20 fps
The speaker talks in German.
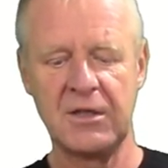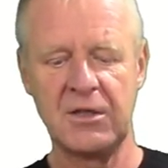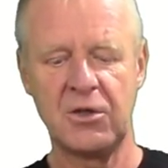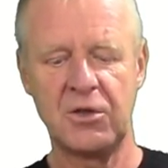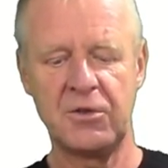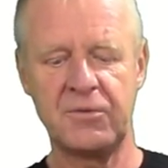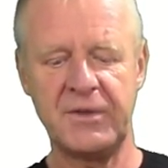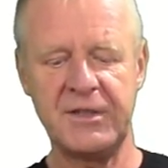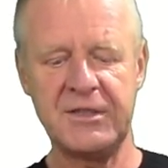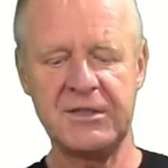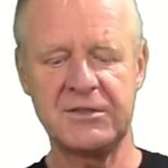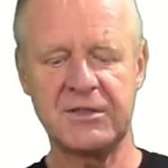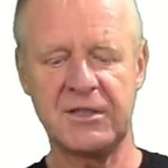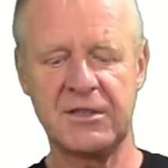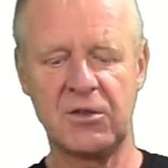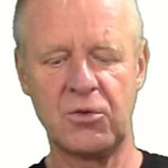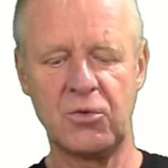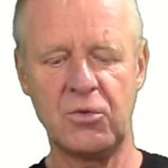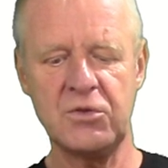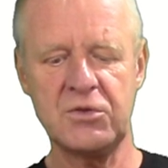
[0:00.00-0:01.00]
Und wenn ich
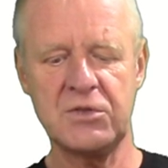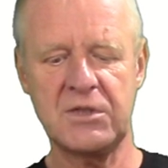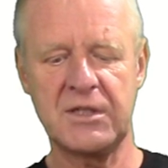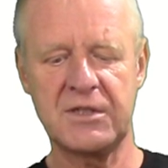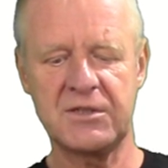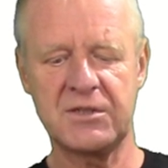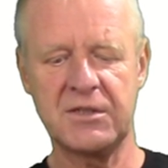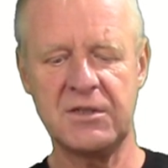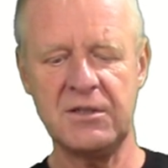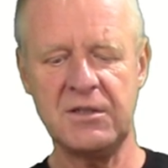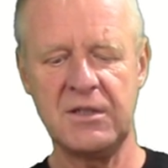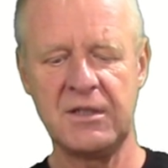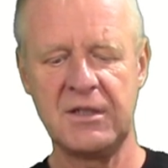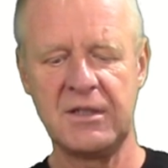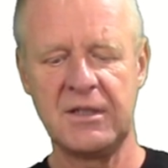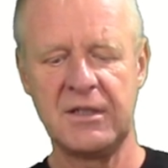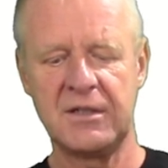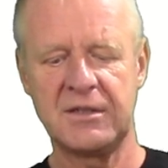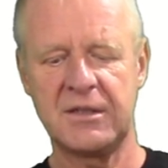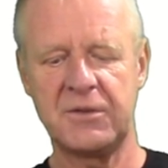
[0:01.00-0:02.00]
dann loslasse,
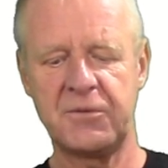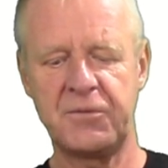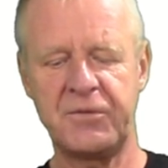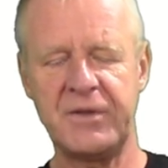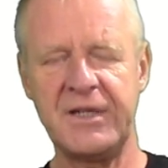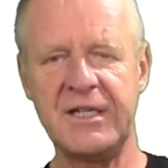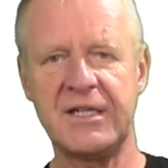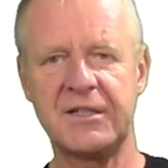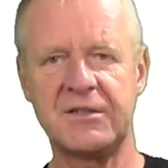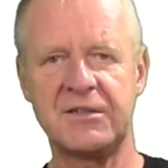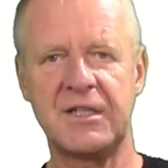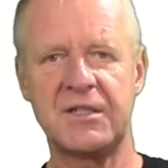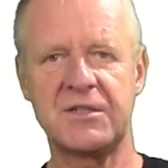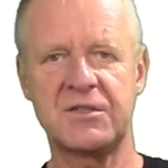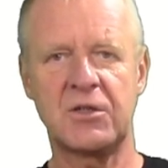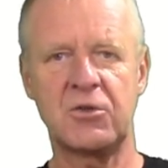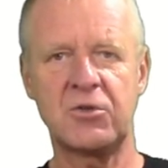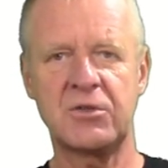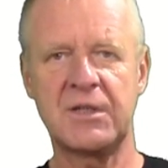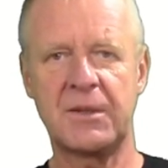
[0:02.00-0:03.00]
dann federt der
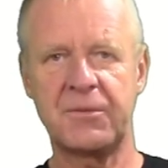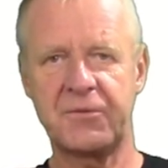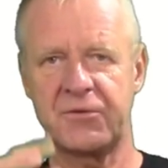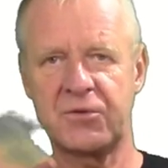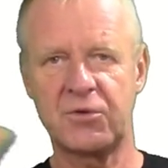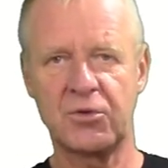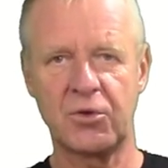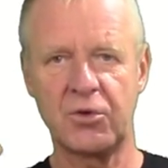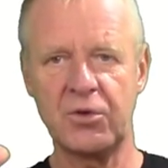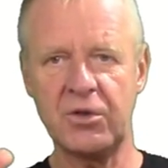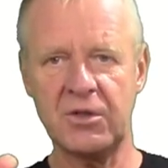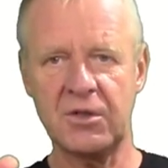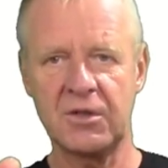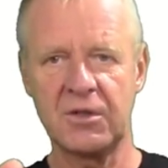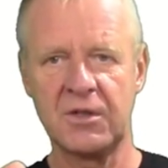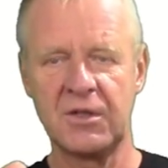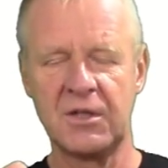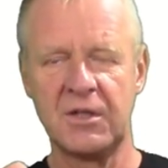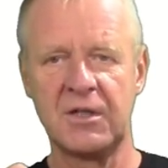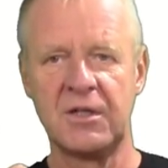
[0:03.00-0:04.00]
Saugnapf zurück
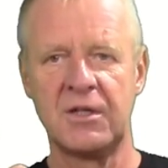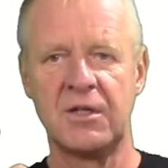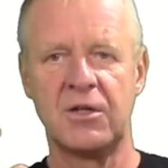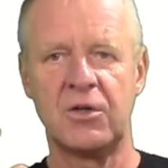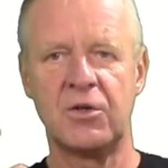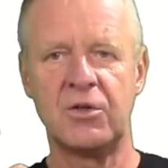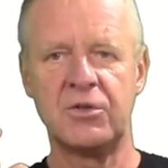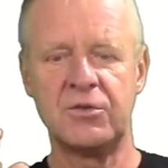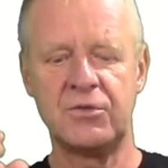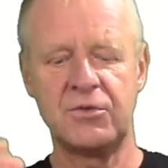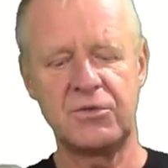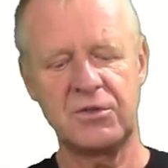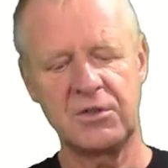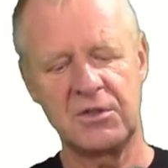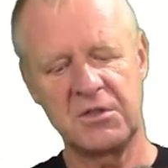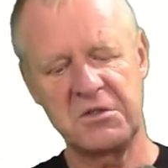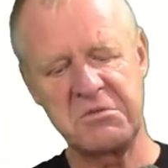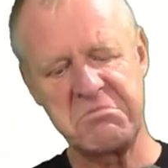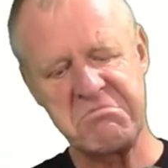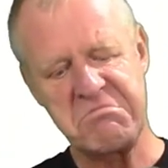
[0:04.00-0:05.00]
und
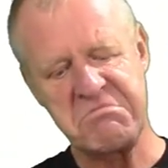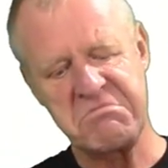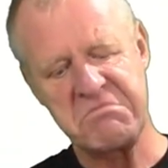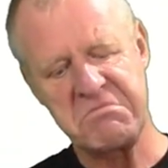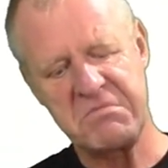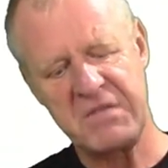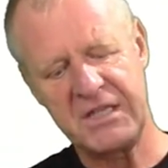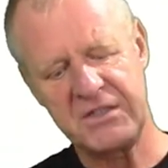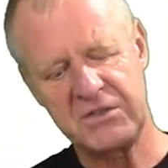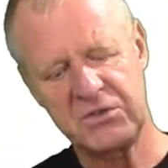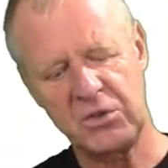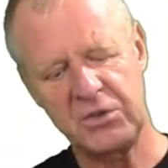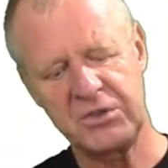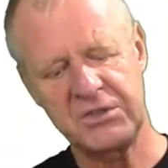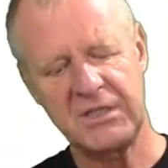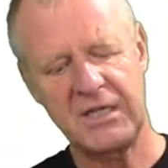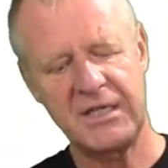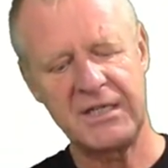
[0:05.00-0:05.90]
äh, erzeugt